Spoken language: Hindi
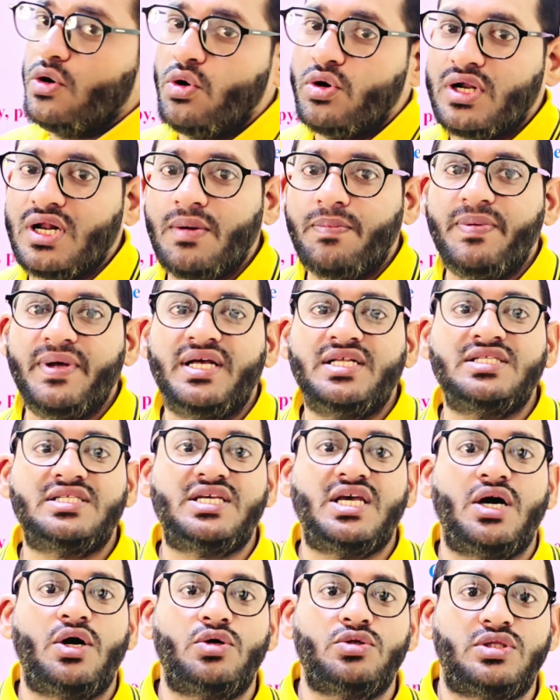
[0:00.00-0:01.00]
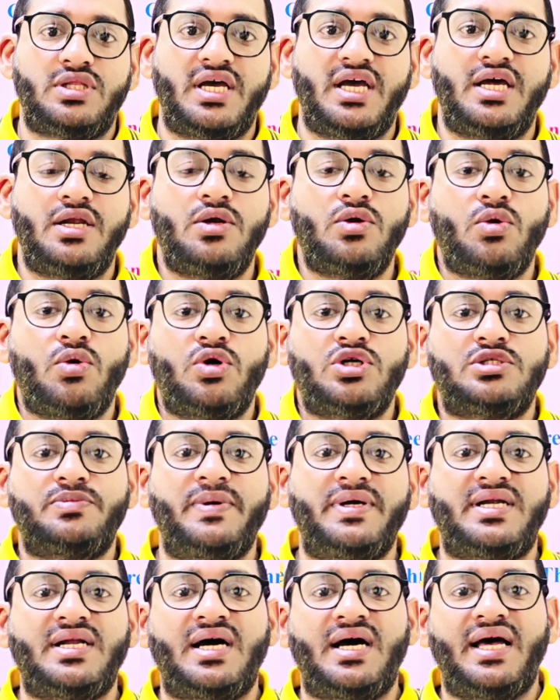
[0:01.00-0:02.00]
नोडल प्लेन्स क्या होते हैं नोड्स
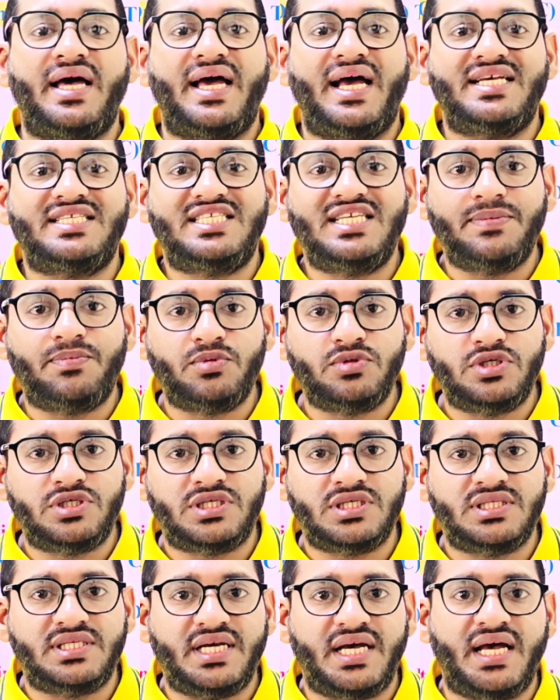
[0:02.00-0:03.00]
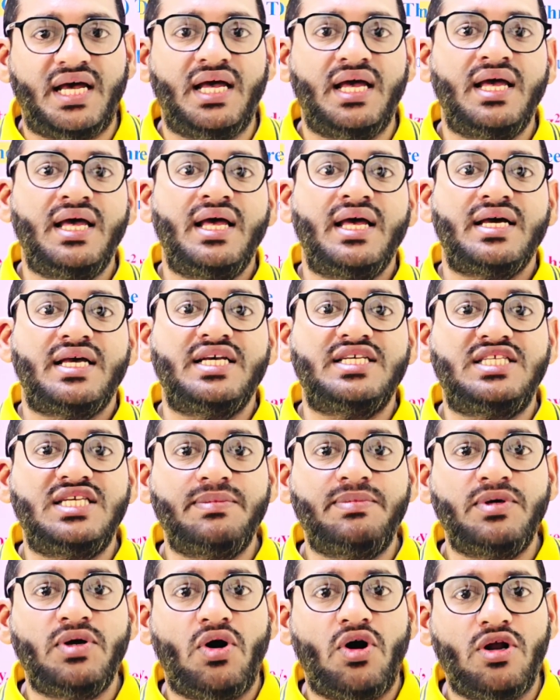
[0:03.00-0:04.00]
बेटा ऐसी पोजीशंस है किसी
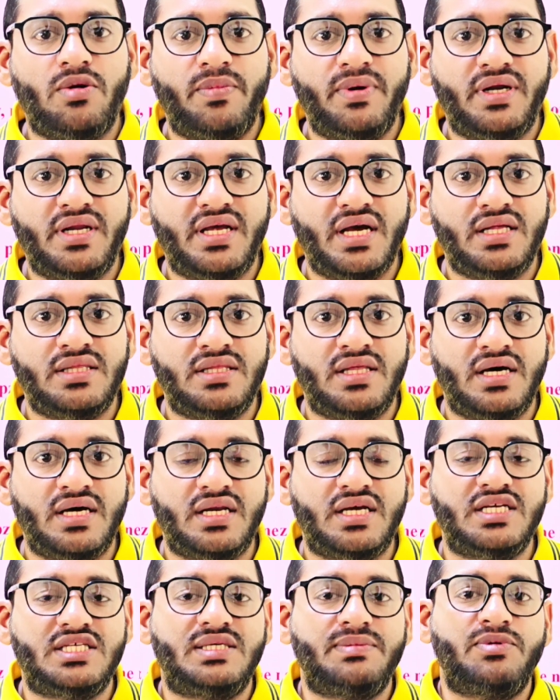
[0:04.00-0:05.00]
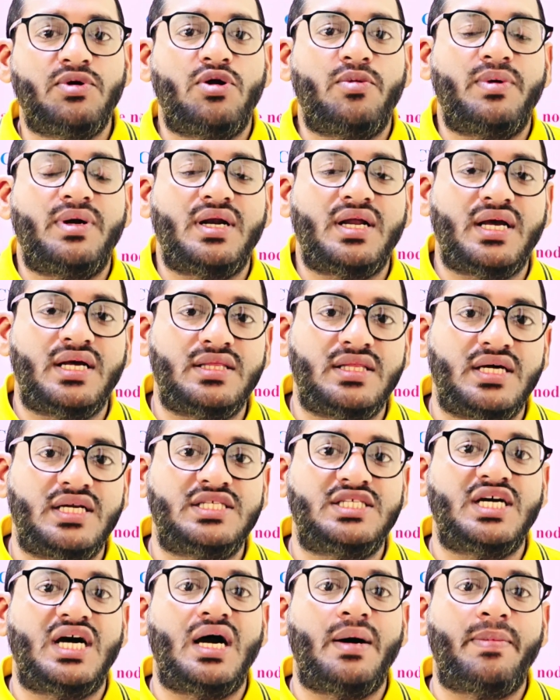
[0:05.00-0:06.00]
भी ऑर्बिट के अंदर किसी भी ऑर्बिटल के अंदर
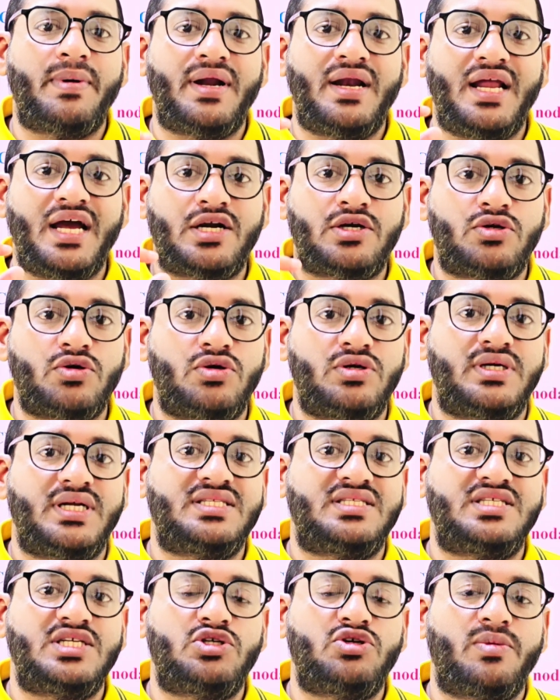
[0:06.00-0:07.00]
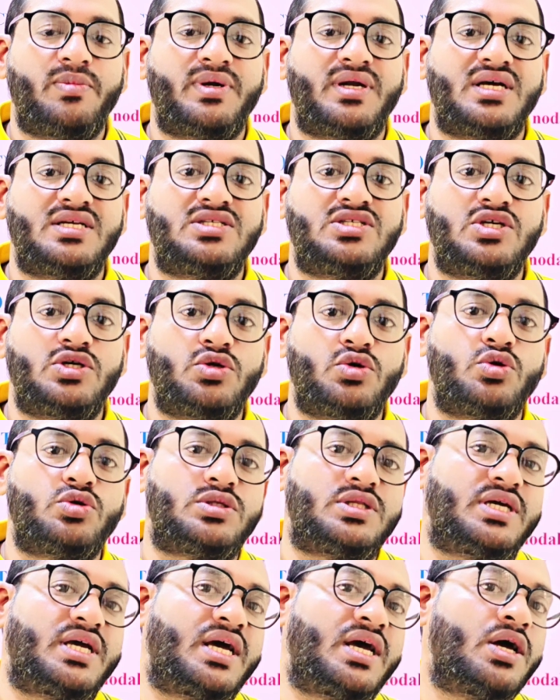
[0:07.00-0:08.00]
जहां पर इलेक्ट्रॉन डेंसिटी जो बेटा जीरो
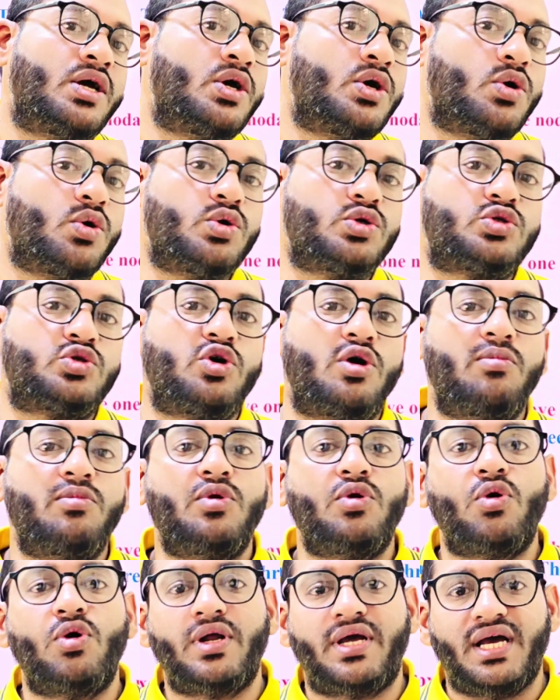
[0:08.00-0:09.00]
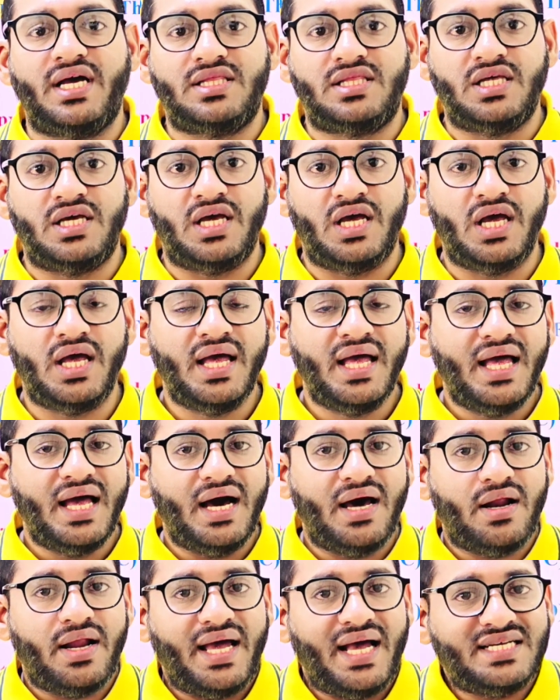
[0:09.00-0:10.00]
होती है उसको हम नोड कहते हैं
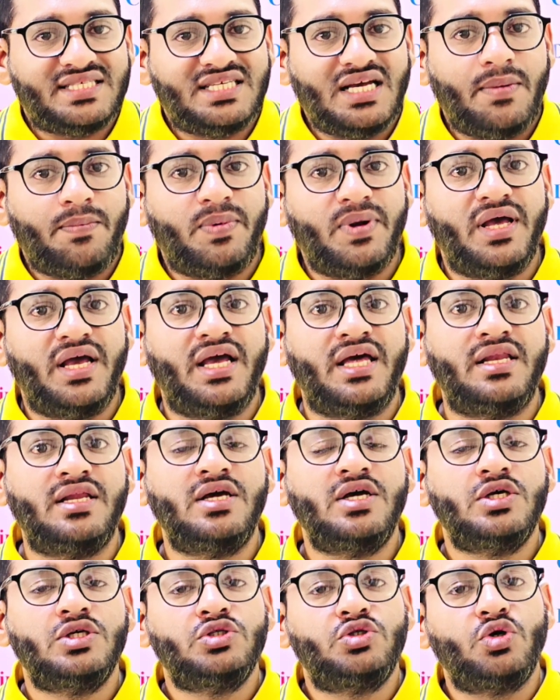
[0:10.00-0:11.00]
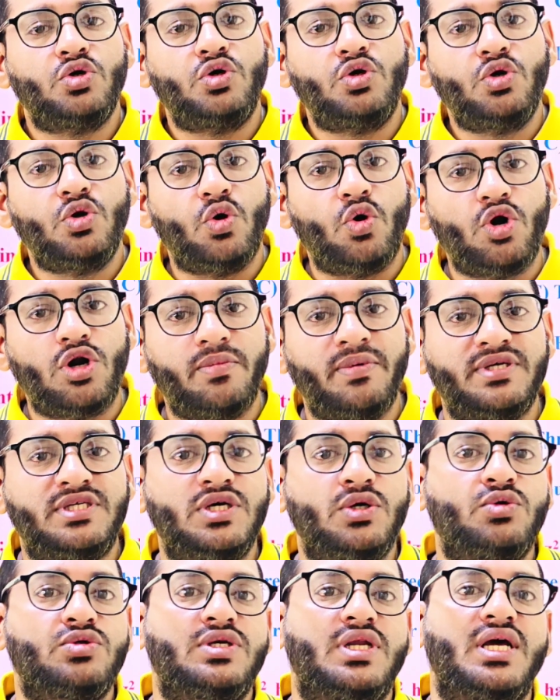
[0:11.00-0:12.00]
और ऐसा प्लेन जो नोड में
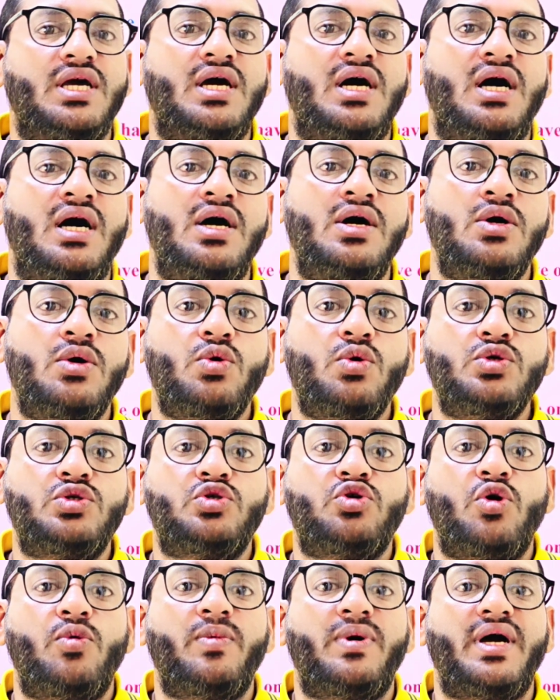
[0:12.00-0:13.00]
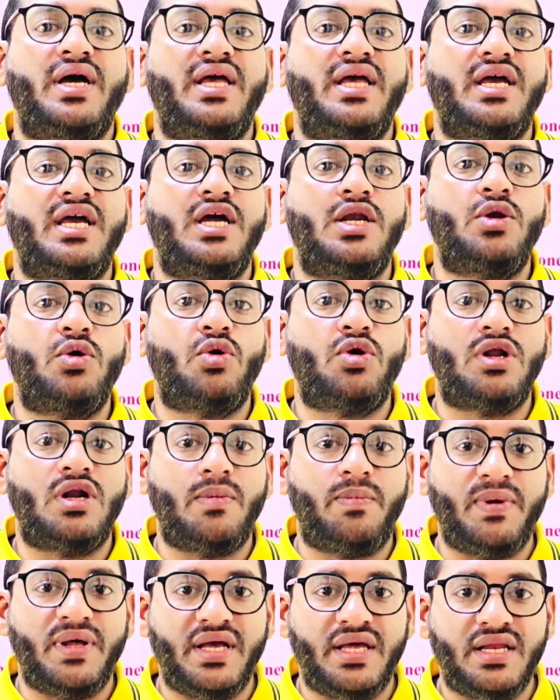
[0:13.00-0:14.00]
से गुजरेगा उसको हम कहेंगे नोडल
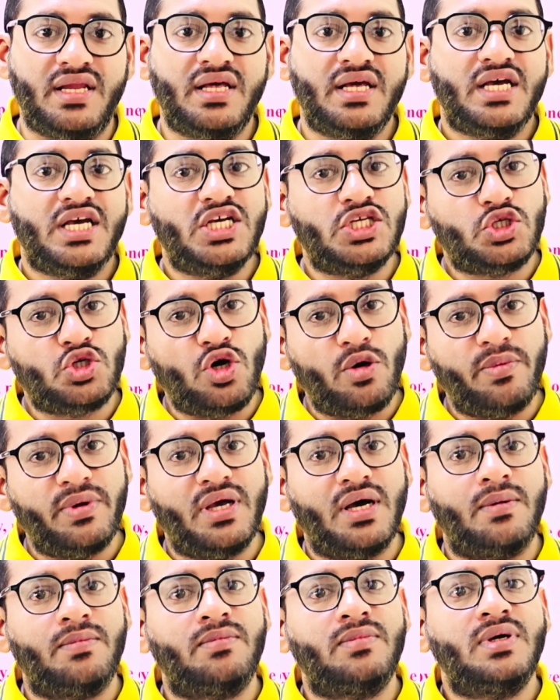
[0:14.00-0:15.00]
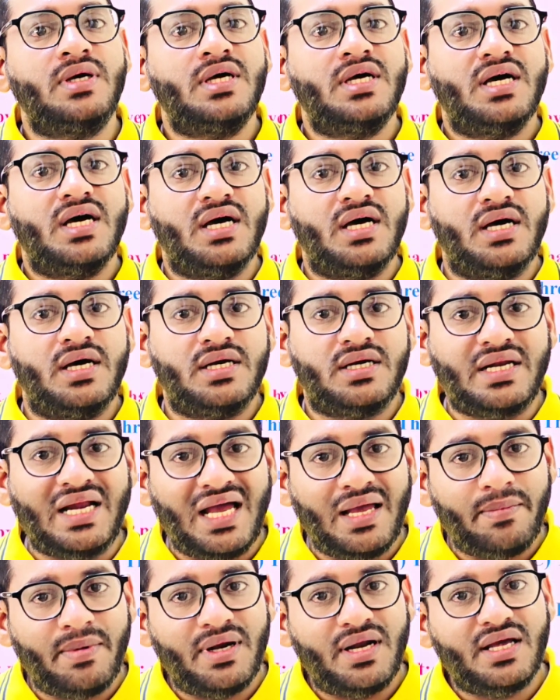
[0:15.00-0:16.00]
प्लेन इसको भी हम
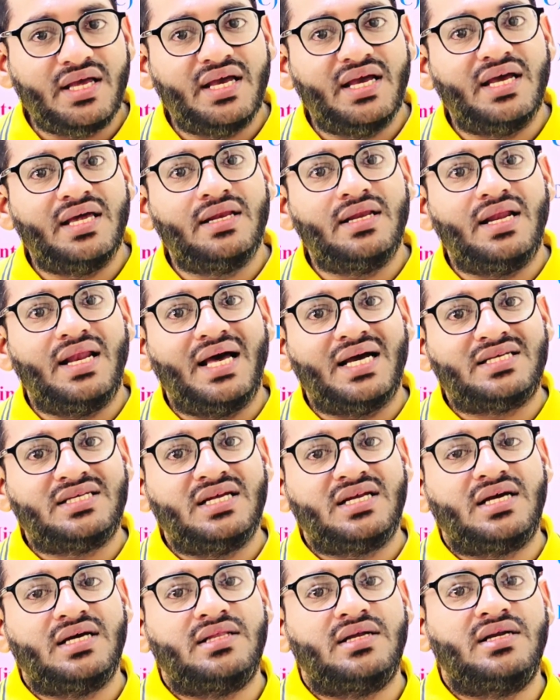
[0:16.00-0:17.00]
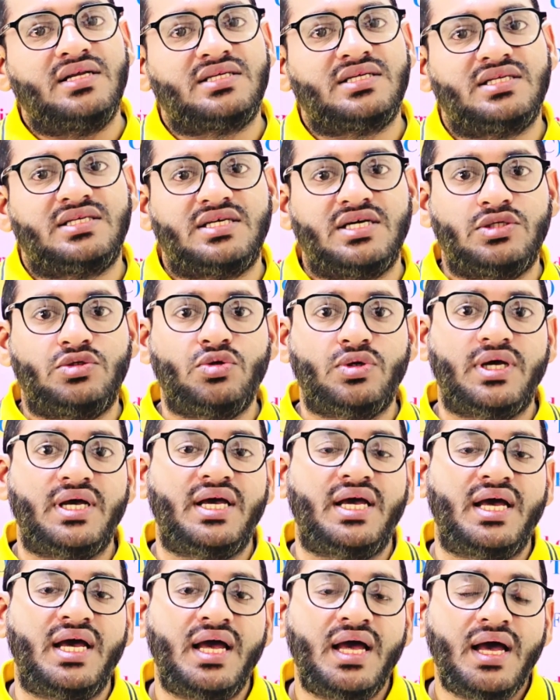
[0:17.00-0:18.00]
टाइम एंड अगेन लेक्चर के अंदर डिस्कस कर
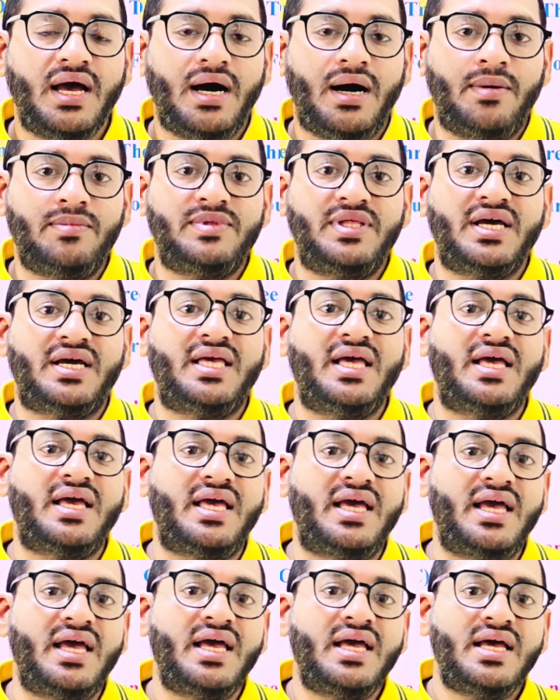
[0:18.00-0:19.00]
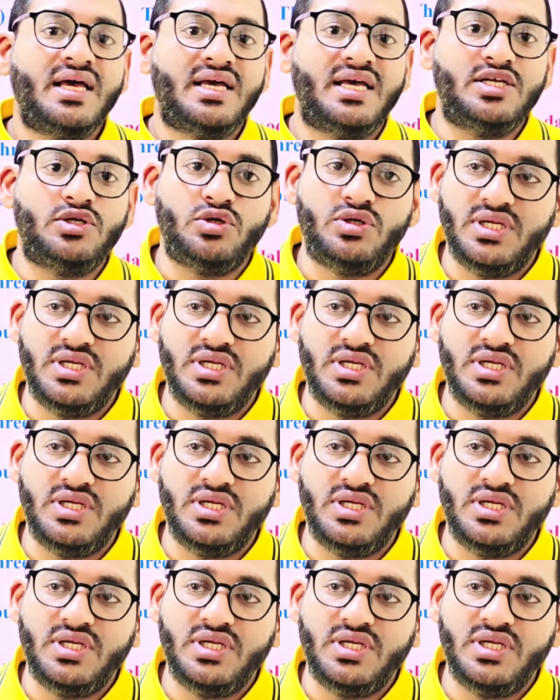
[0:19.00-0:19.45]
चुके हैं हम देखेंगे कि जो